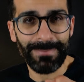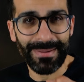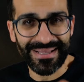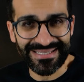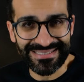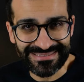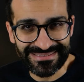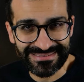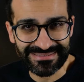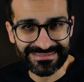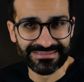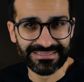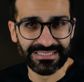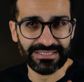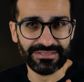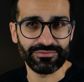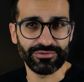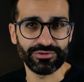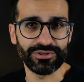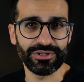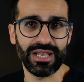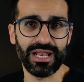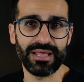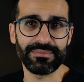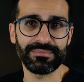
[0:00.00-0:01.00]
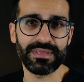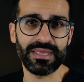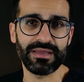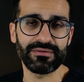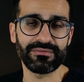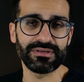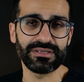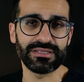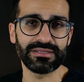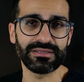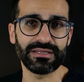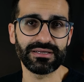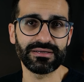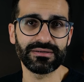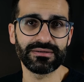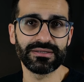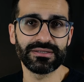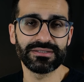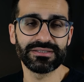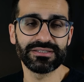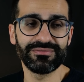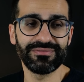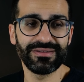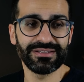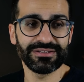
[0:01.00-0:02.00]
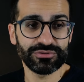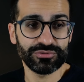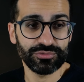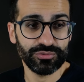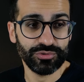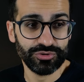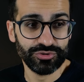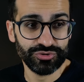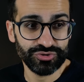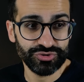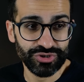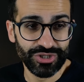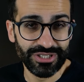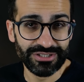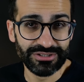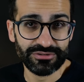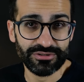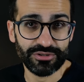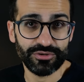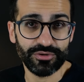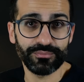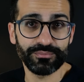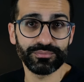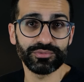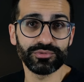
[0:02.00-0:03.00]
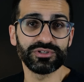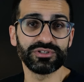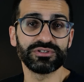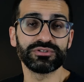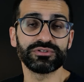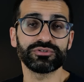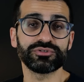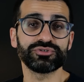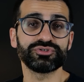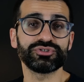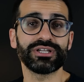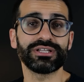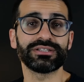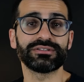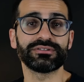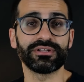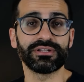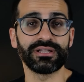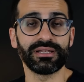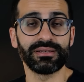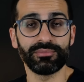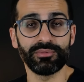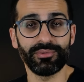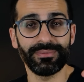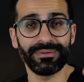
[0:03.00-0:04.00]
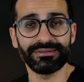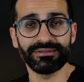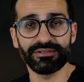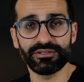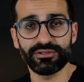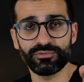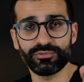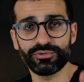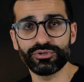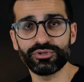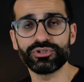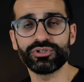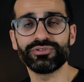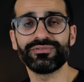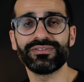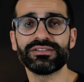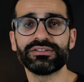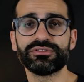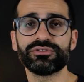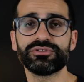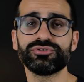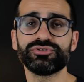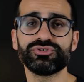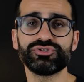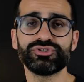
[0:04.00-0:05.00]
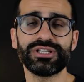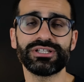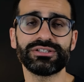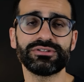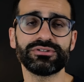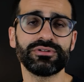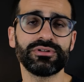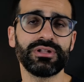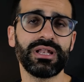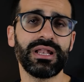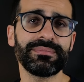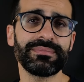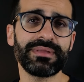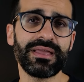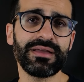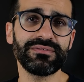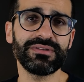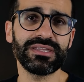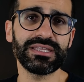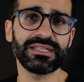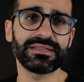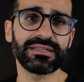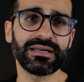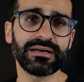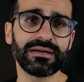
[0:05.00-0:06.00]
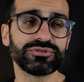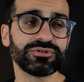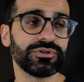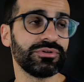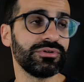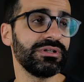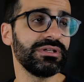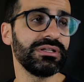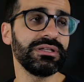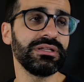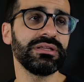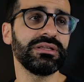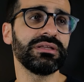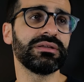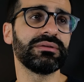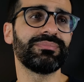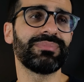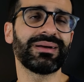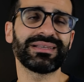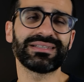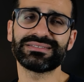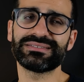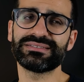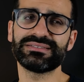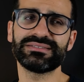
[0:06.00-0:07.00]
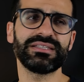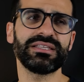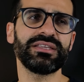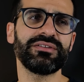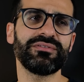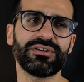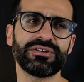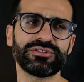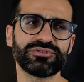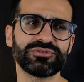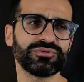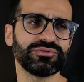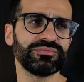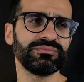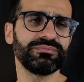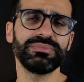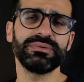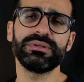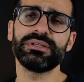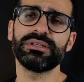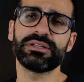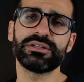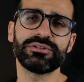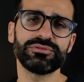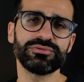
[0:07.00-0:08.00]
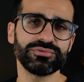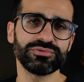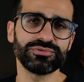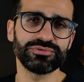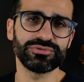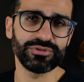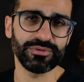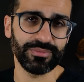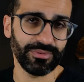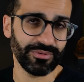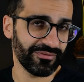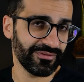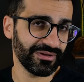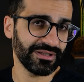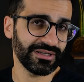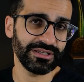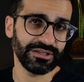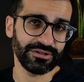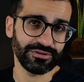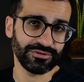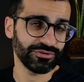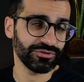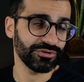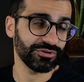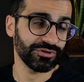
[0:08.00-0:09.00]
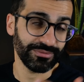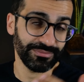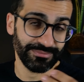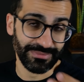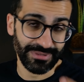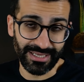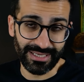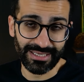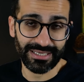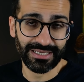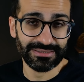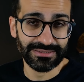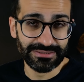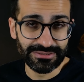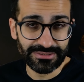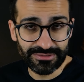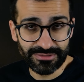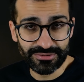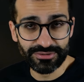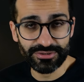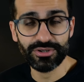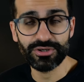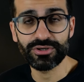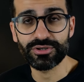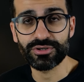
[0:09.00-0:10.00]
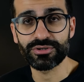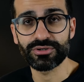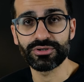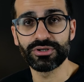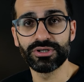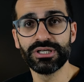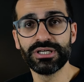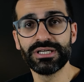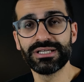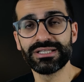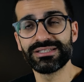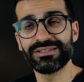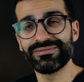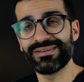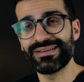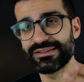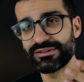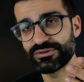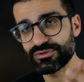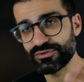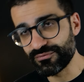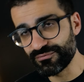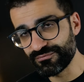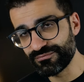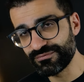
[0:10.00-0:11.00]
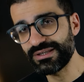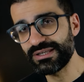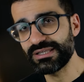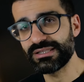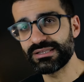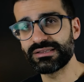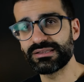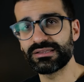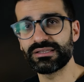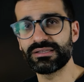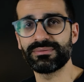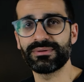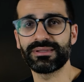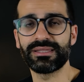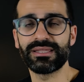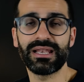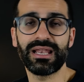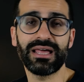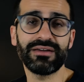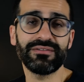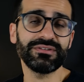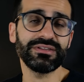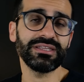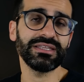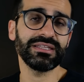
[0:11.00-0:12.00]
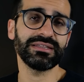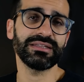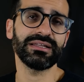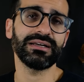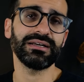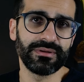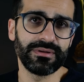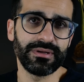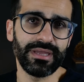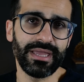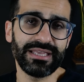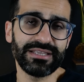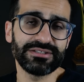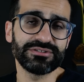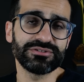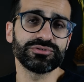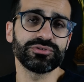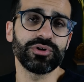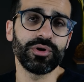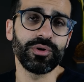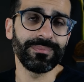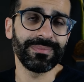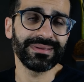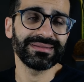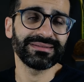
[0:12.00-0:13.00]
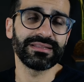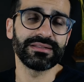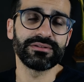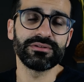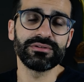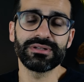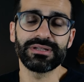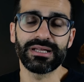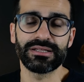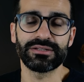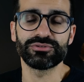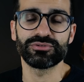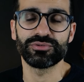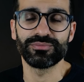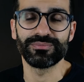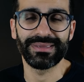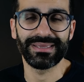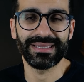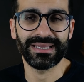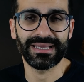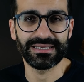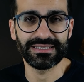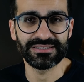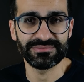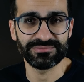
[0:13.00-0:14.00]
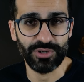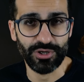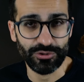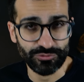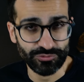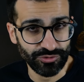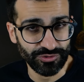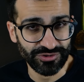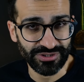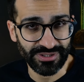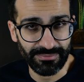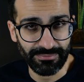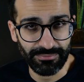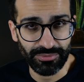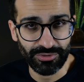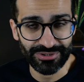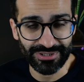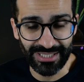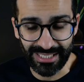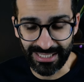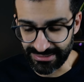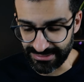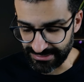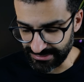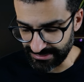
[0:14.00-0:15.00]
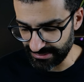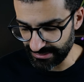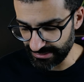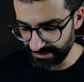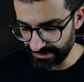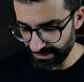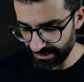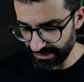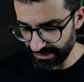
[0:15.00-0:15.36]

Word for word: passivo della mia vita, divento un oggetto e non più un soggetto, nel momento in cui io divento oggetto della mia vita, sto lì passivo a subire tutto, poverino, quello che mi accade intorno, divento vittima della vita e sto mettendo in atto un meccanismo autosabotante.